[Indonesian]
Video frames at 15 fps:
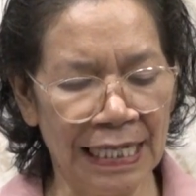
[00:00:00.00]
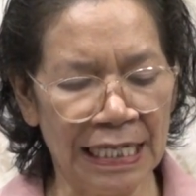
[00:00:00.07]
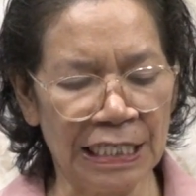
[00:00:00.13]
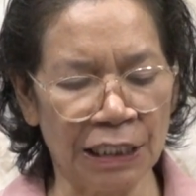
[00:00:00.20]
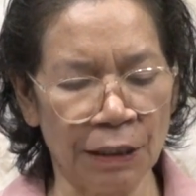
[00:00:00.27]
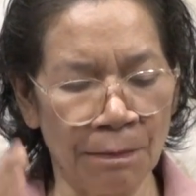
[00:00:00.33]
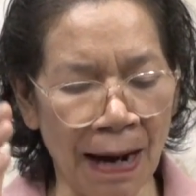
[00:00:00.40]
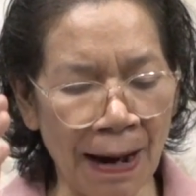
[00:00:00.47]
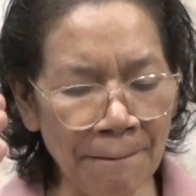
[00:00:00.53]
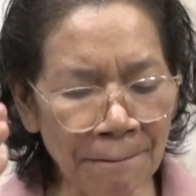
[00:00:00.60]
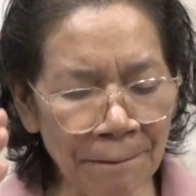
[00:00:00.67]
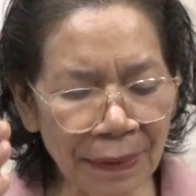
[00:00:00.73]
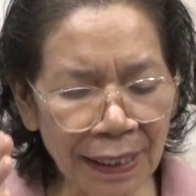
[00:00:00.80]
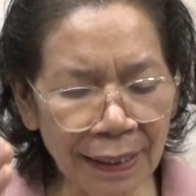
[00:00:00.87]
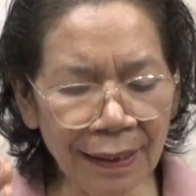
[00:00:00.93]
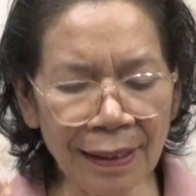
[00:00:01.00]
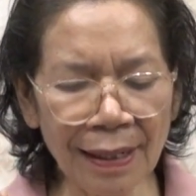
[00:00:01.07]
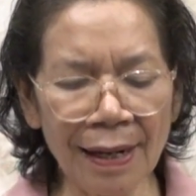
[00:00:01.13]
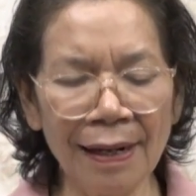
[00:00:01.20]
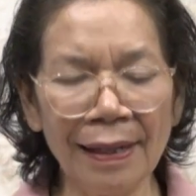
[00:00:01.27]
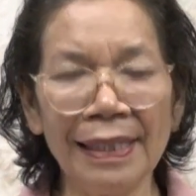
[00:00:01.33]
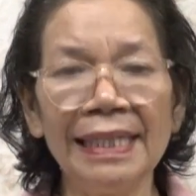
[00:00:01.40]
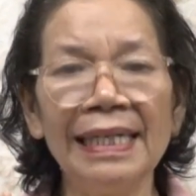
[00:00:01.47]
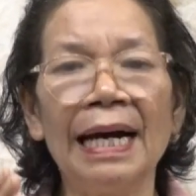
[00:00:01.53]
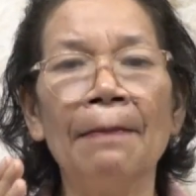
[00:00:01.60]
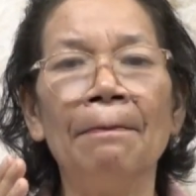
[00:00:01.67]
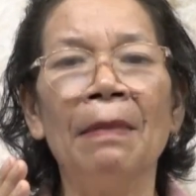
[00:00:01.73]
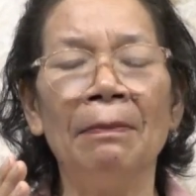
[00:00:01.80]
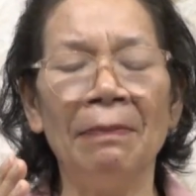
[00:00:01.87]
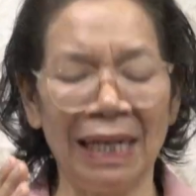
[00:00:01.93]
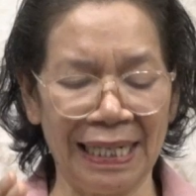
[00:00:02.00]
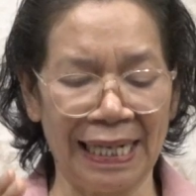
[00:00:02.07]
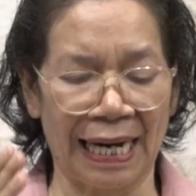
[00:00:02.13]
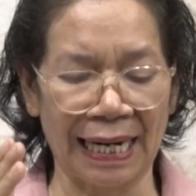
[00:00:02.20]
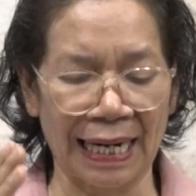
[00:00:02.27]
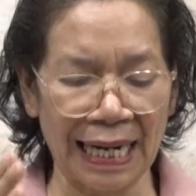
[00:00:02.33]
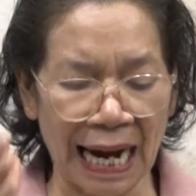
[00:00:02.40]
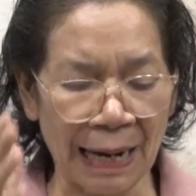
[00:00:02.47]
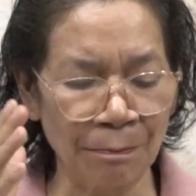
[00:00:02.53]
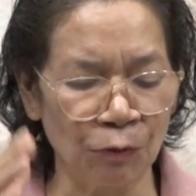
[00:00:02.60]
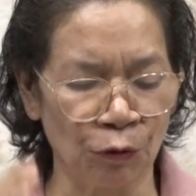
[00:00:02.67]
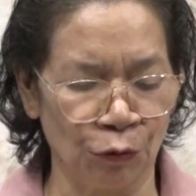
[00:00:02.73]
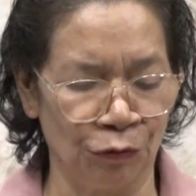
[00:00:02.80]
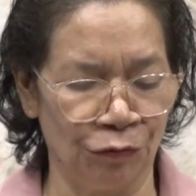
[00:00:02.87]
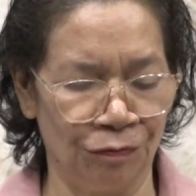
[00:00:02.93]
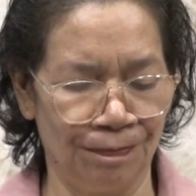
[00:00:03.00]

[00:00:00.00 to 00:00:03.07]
sebab Ia yang memelihara kamu.